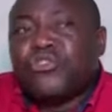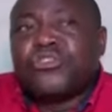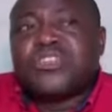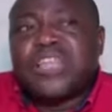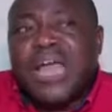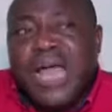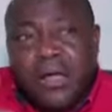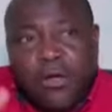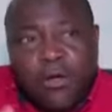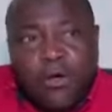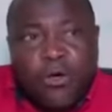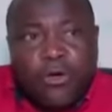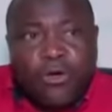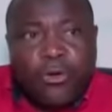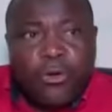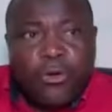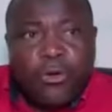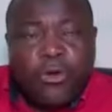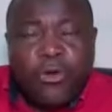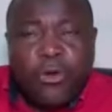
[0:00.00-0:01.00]

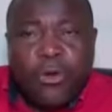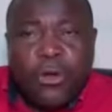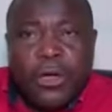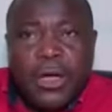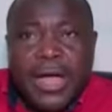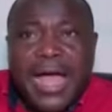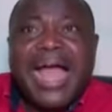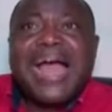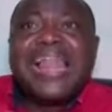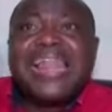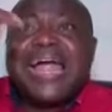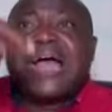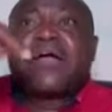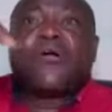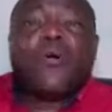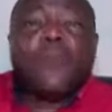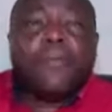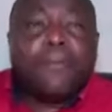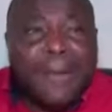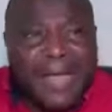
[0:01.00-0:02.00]
d'accord à
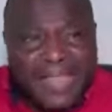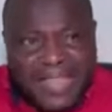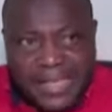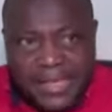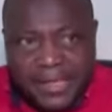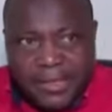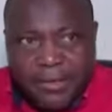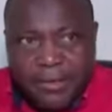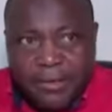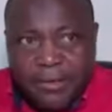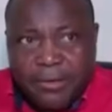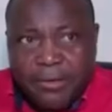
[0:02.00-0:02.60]
l'accompagner.